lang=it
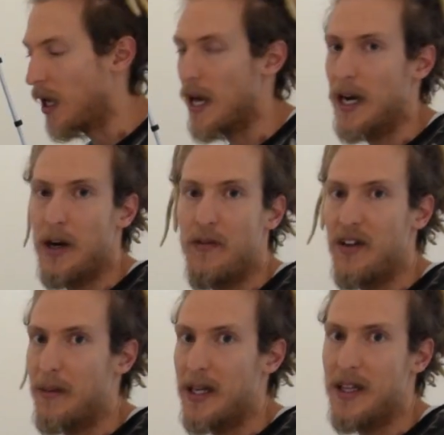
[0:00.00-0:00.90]
erano
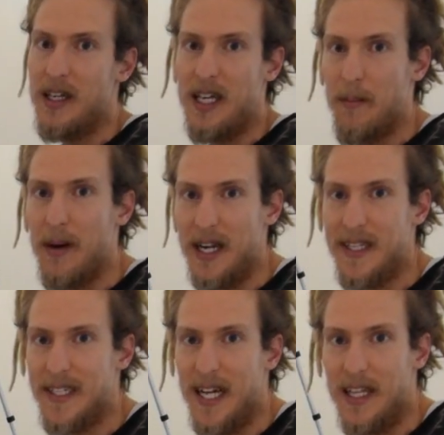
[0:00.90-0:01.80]
veramente
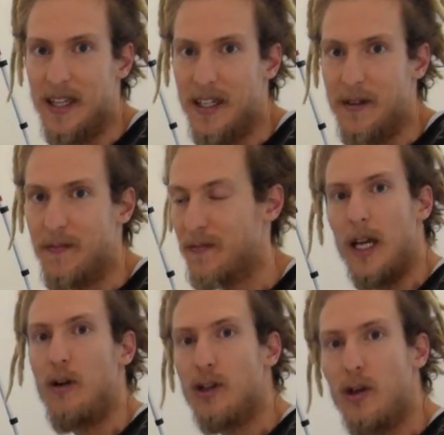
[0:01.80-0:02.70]
imbarazzanti
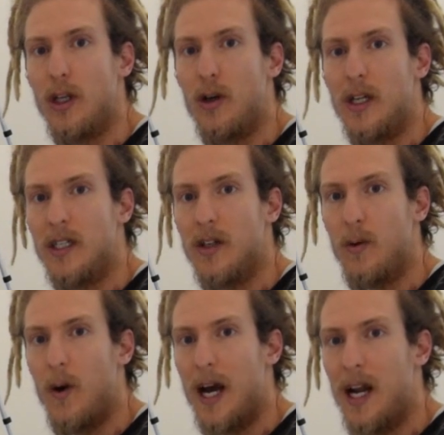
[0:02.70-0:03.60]
e non solo di connessione
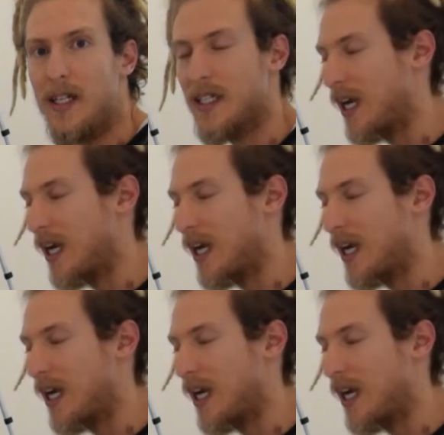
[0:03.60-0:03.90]
wireless,